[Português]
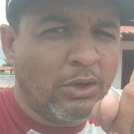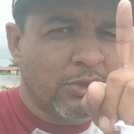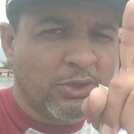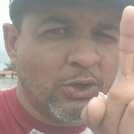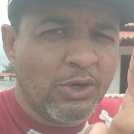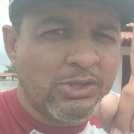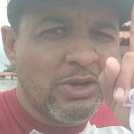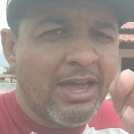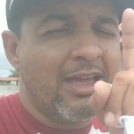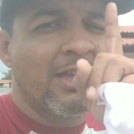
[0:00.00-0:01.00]
Gostoso,
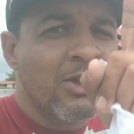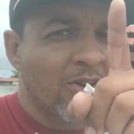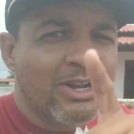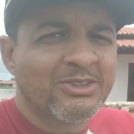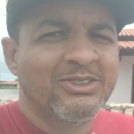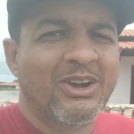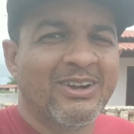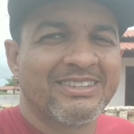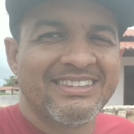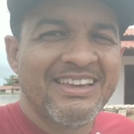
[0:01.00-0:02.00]
Rio Grande do
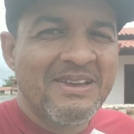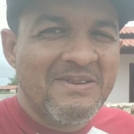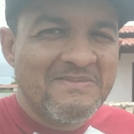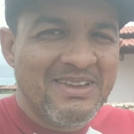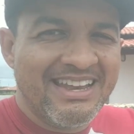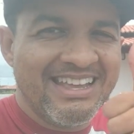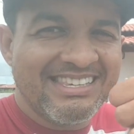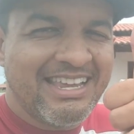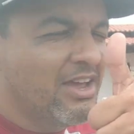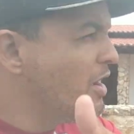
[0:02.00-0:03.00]
Norte.
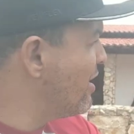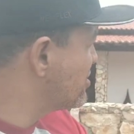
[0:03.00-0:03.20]
Beleza? Eu